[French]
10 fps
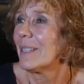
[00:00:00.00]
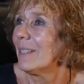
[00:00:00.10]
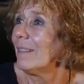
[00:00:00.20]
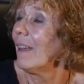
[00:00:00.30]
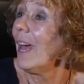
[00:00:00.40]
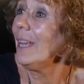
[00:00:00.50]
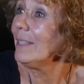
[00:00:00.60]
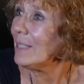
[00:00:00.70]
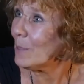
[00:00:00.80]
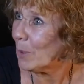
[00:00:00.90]
c'est
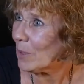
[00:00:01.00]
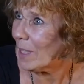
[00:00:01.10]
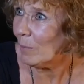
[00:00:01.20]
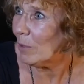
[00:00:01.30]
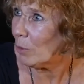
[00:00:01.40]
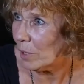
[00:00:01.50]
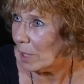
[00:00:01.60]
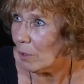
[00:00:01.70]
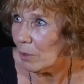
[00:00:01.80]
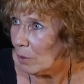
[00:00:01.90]
indispensable d'avoir une
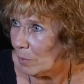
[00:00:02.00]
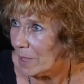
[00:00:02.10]
école comme